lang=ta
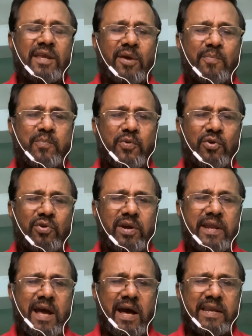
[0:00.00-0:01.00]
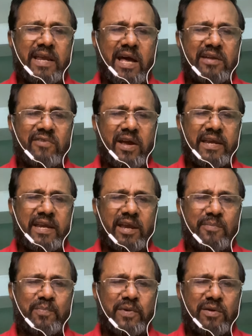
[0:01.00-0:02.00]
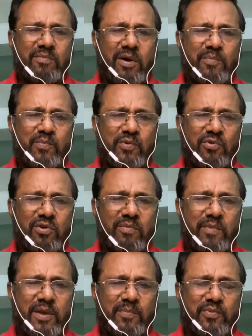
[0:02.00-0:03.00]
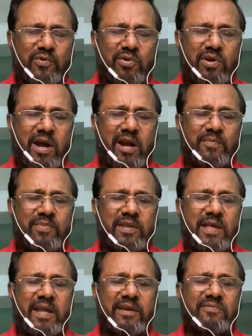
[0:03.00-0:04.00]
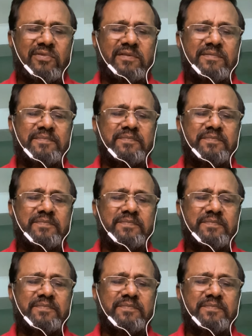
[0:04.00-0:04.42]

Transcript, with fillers: எப்பொருள் யார் வாய் கேட்பினும் அப்பொருள் மெய்ப்பொருள் காண்பது அறிவு